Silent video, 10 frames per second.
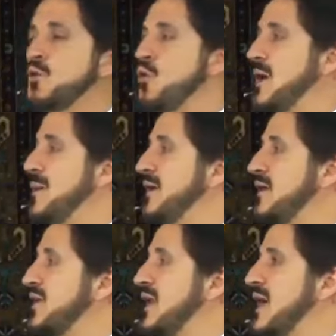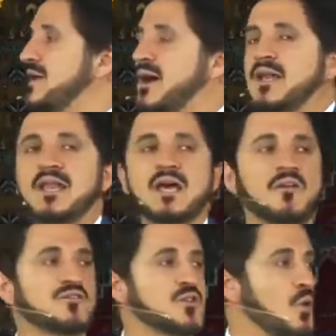كلما نظر لا يرى إلا
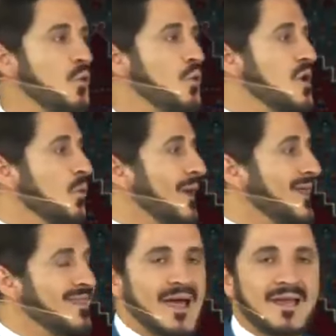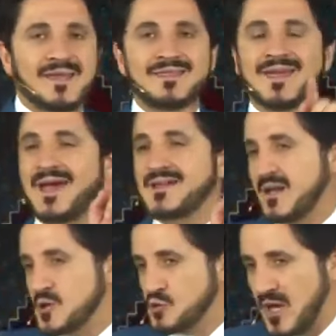نفسه ولذلك إذا كان
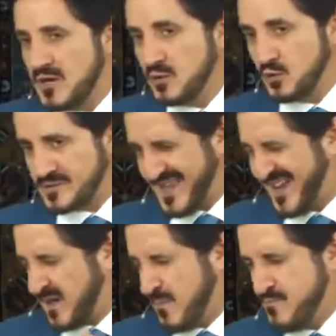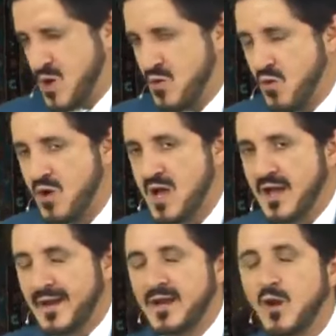رجلا يستغرب منه
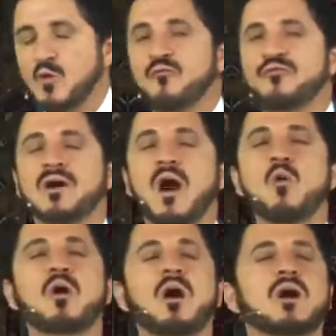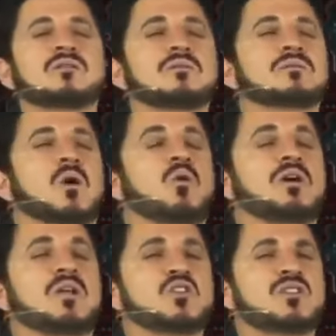أنه ينفق أوقات
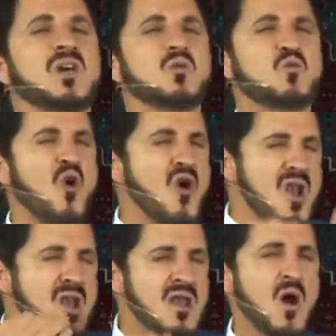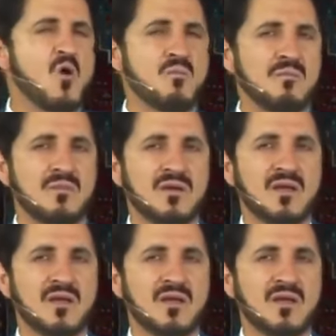طويلة جدا وكل يوم